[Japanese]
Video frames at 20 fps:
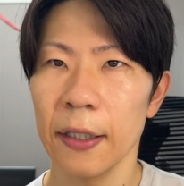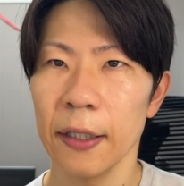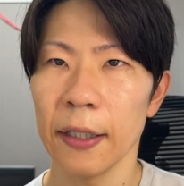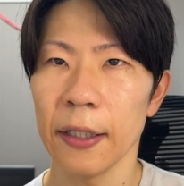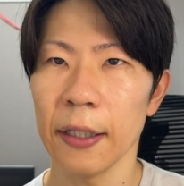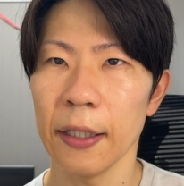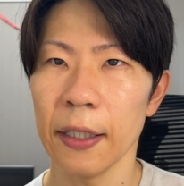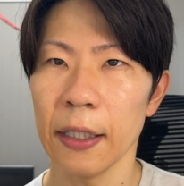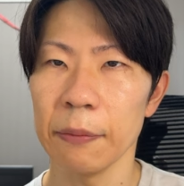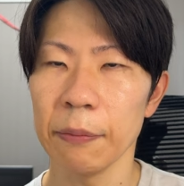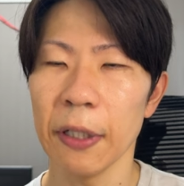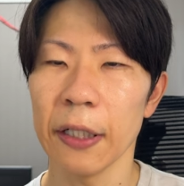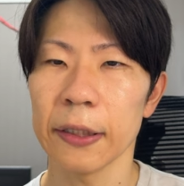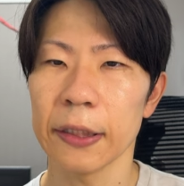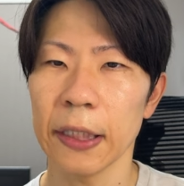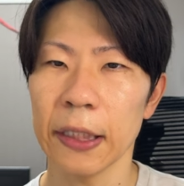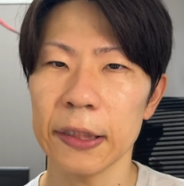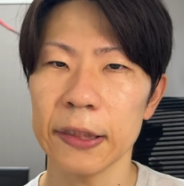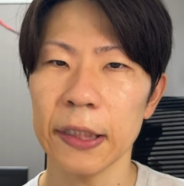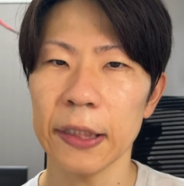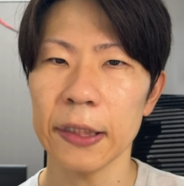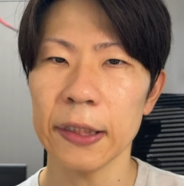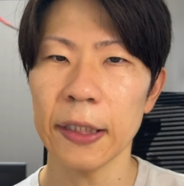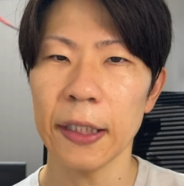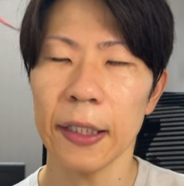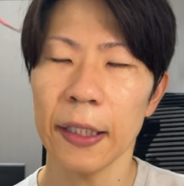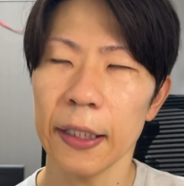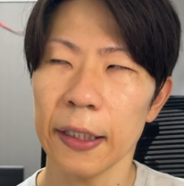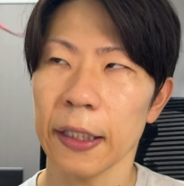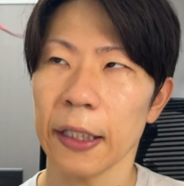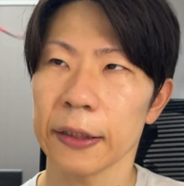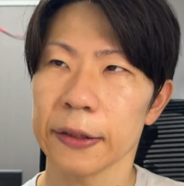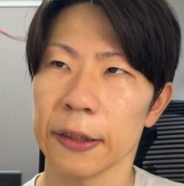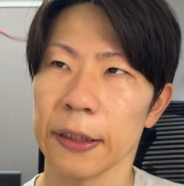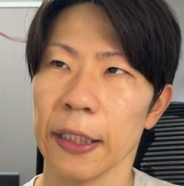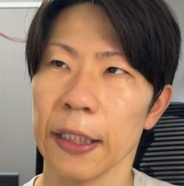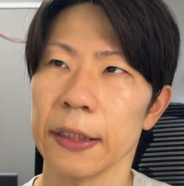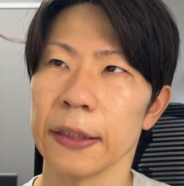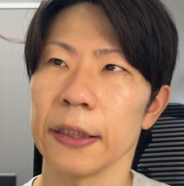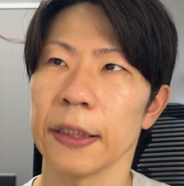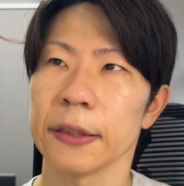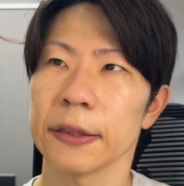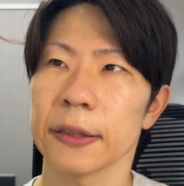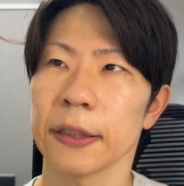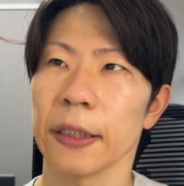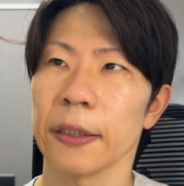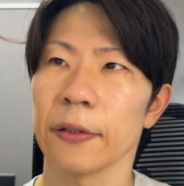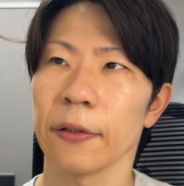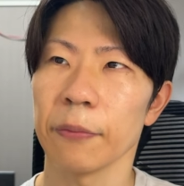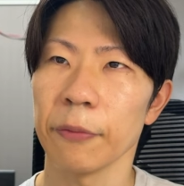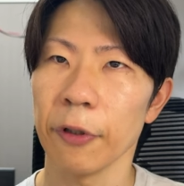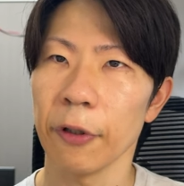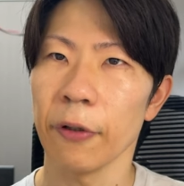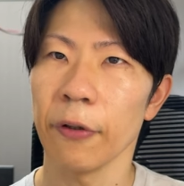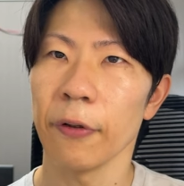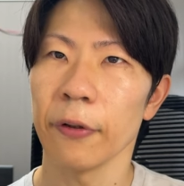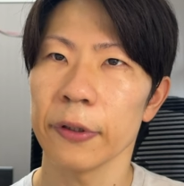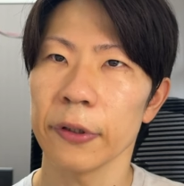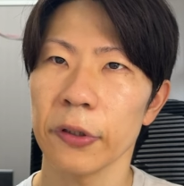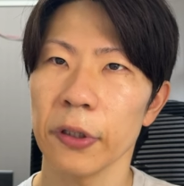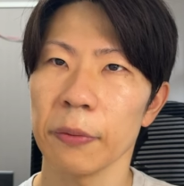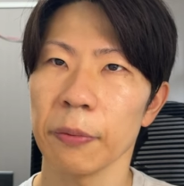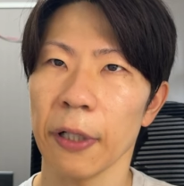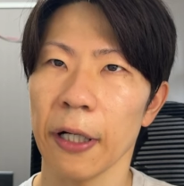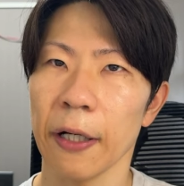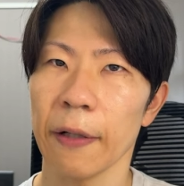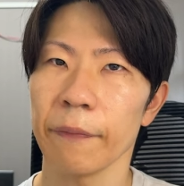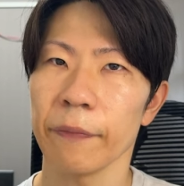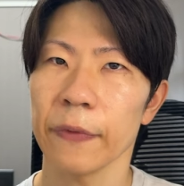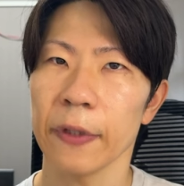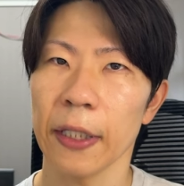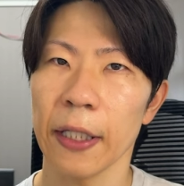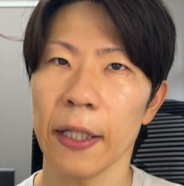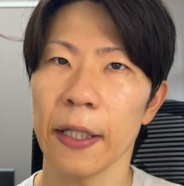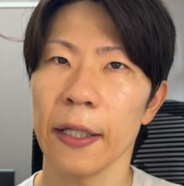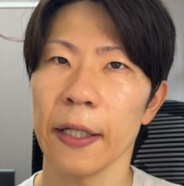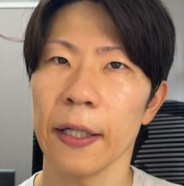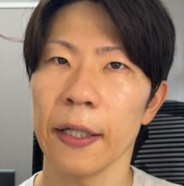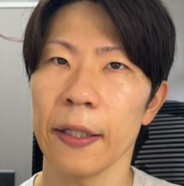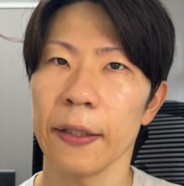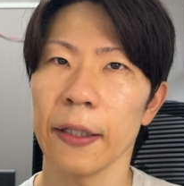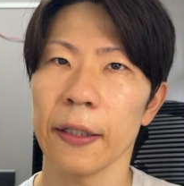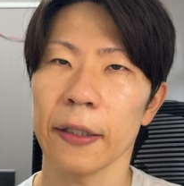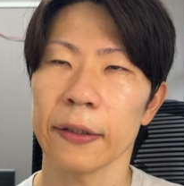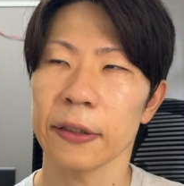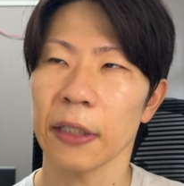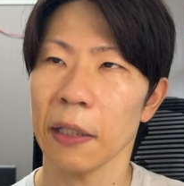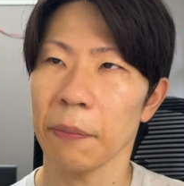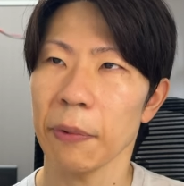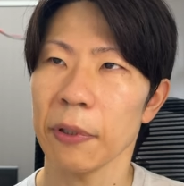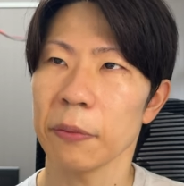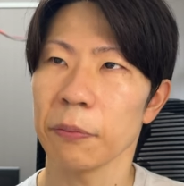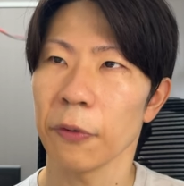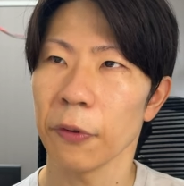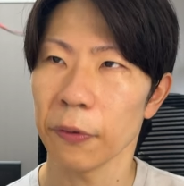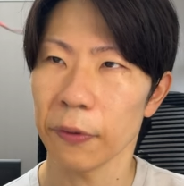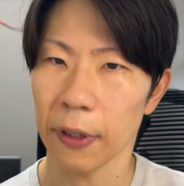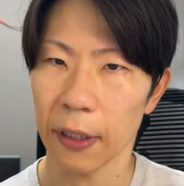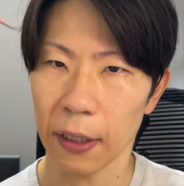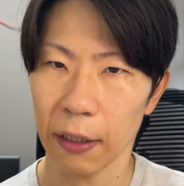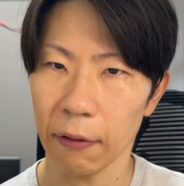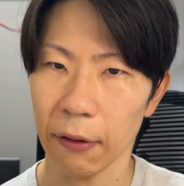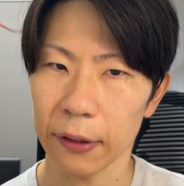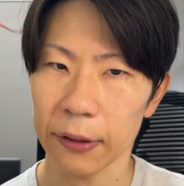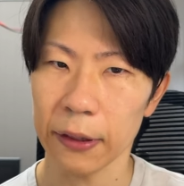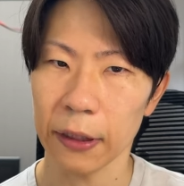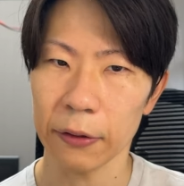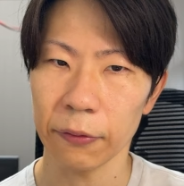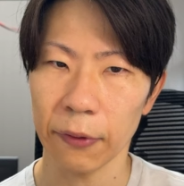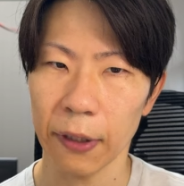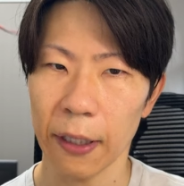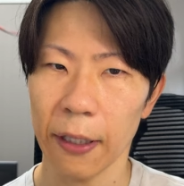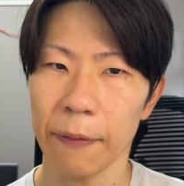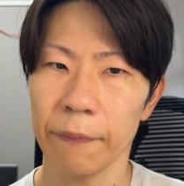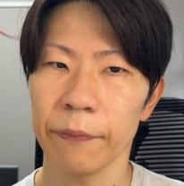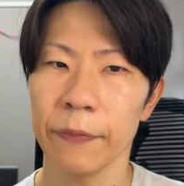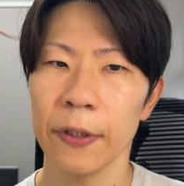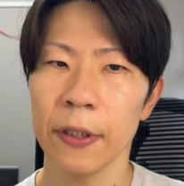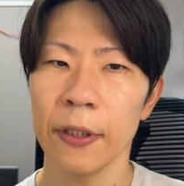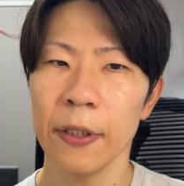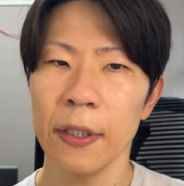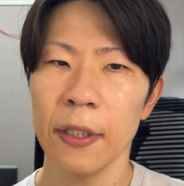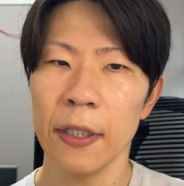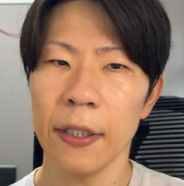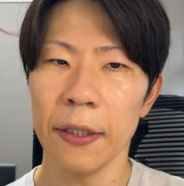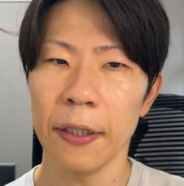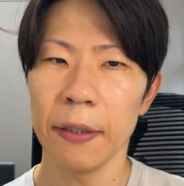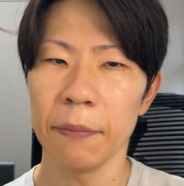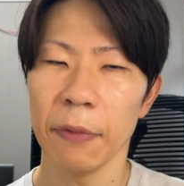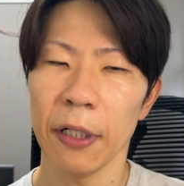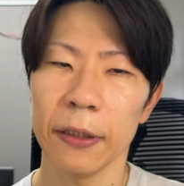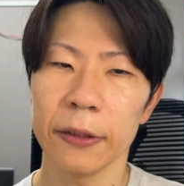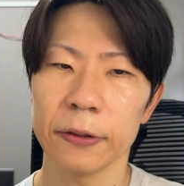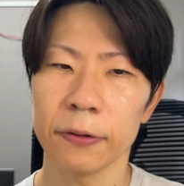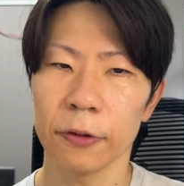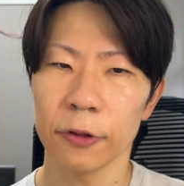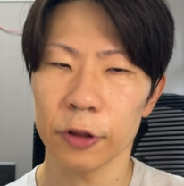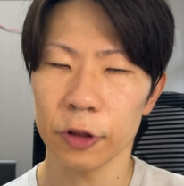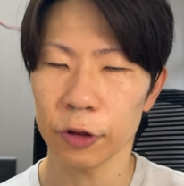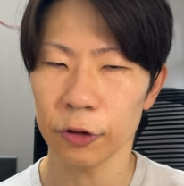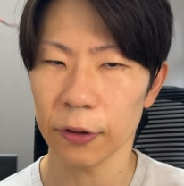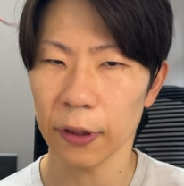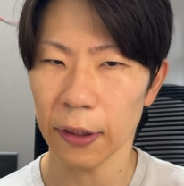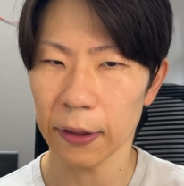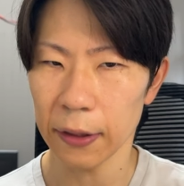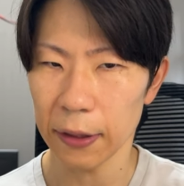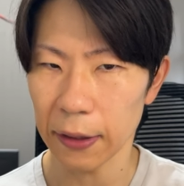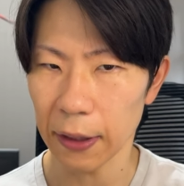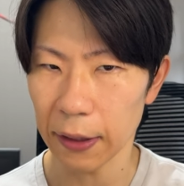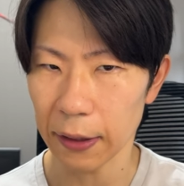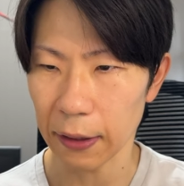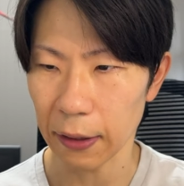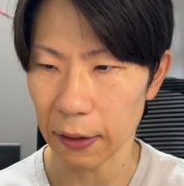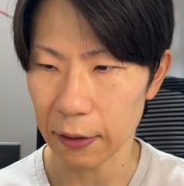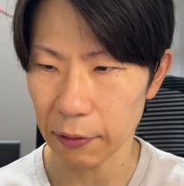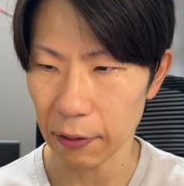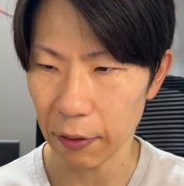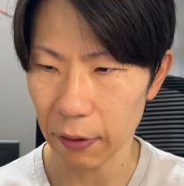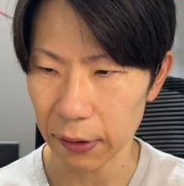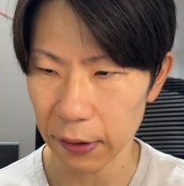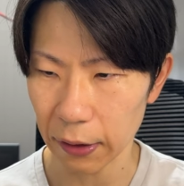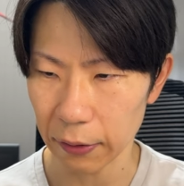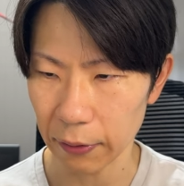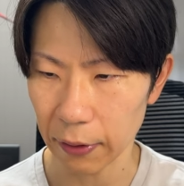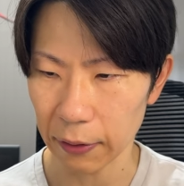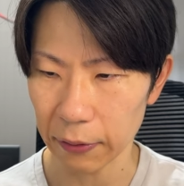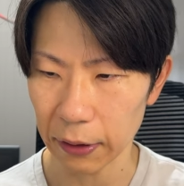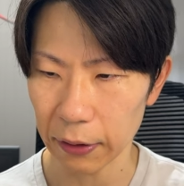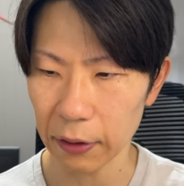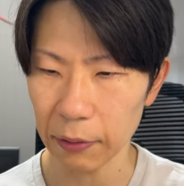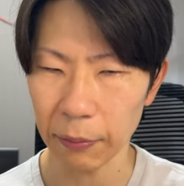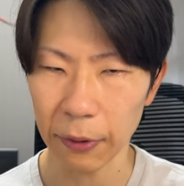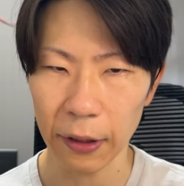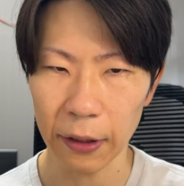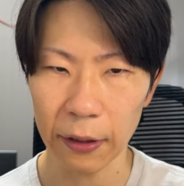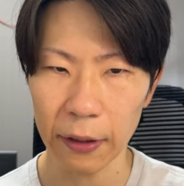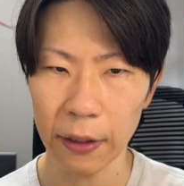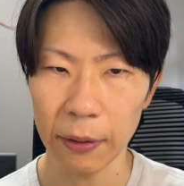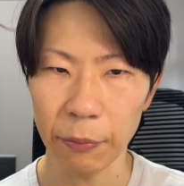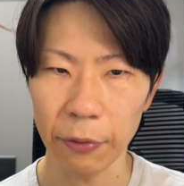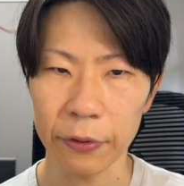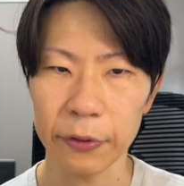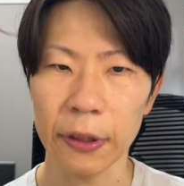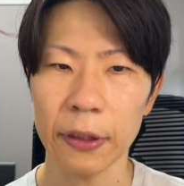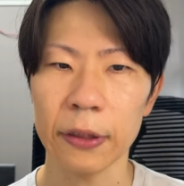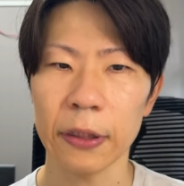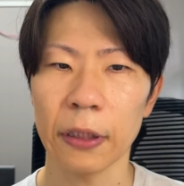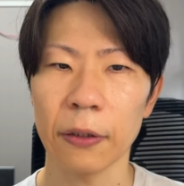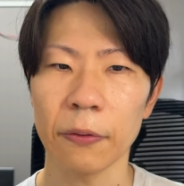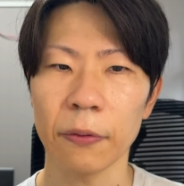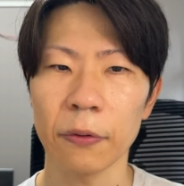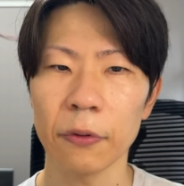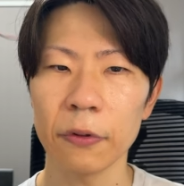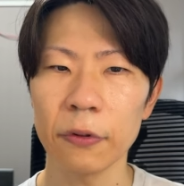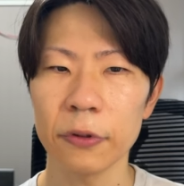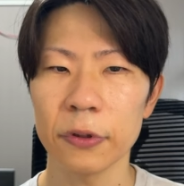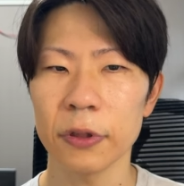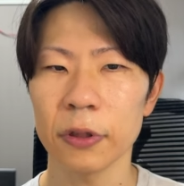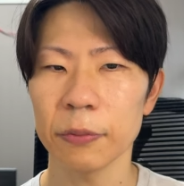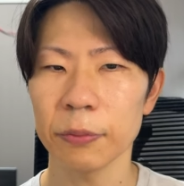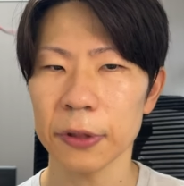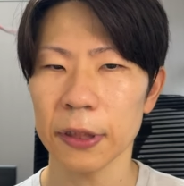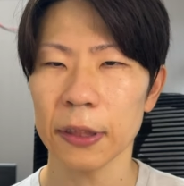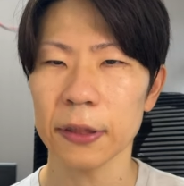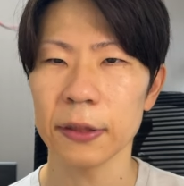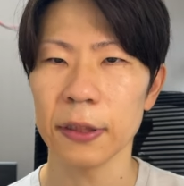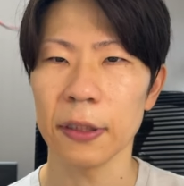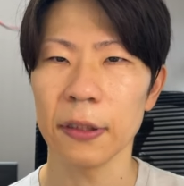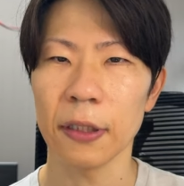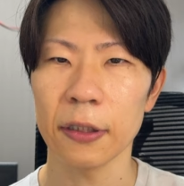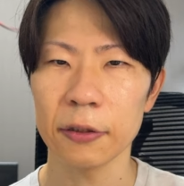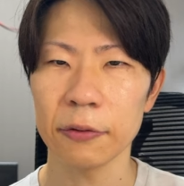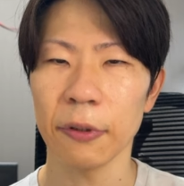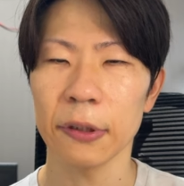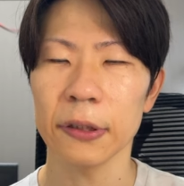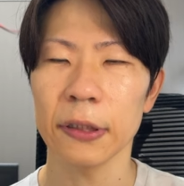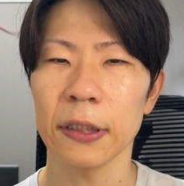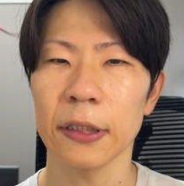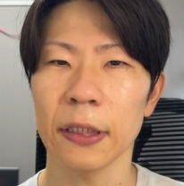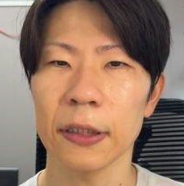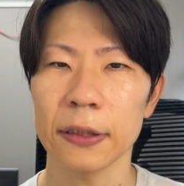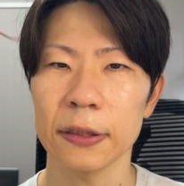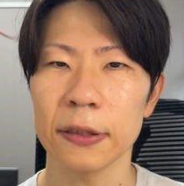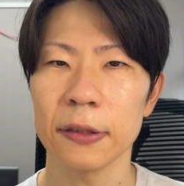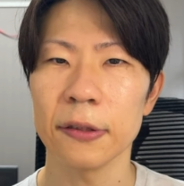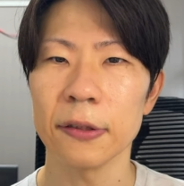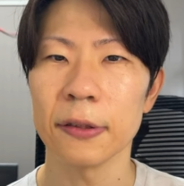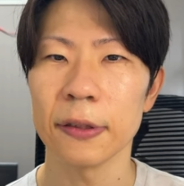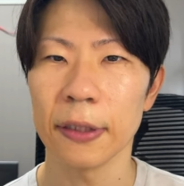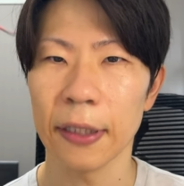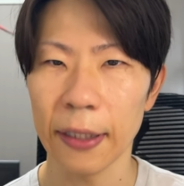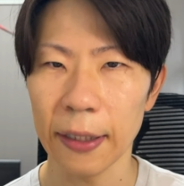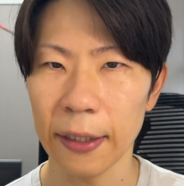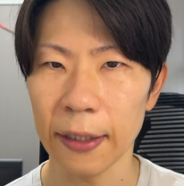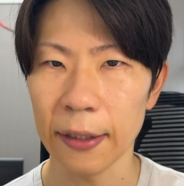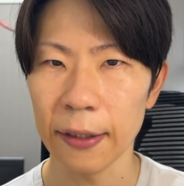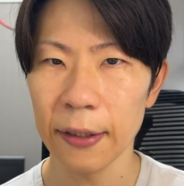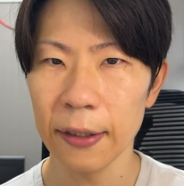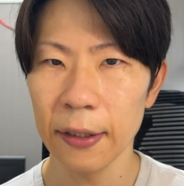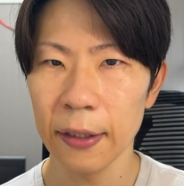えー、まあ劇的な変化じゃないんですけれども、例えば、えー、なんか食べるものが変わったとか、え毎日の習慣に何か加わったとか、例えば、え僕だったらこの YouTube 撮影が加わってたりするんで、